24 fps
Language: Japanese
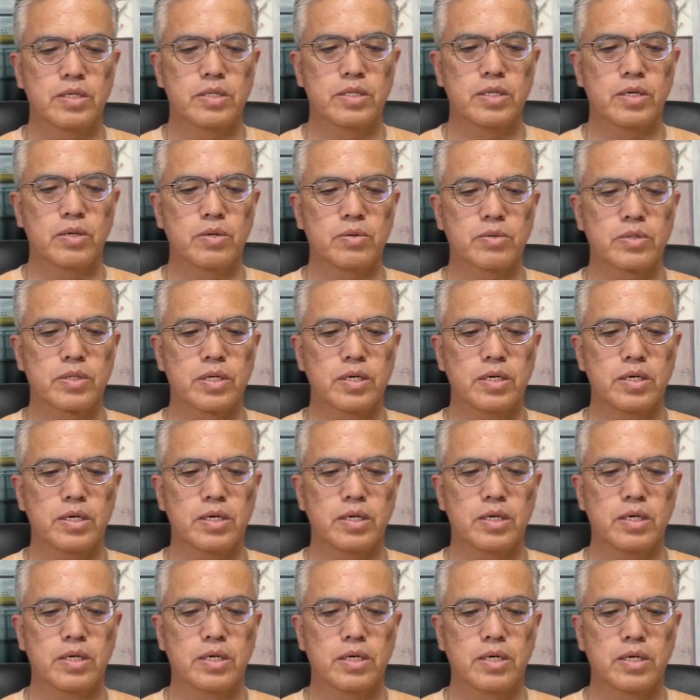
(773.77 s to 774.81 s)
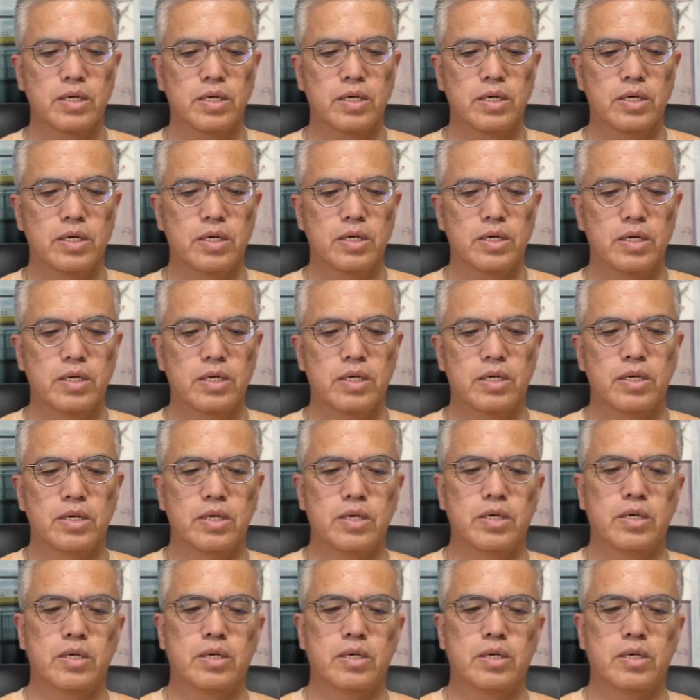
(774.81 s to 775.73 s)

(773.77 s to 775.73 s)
なので、は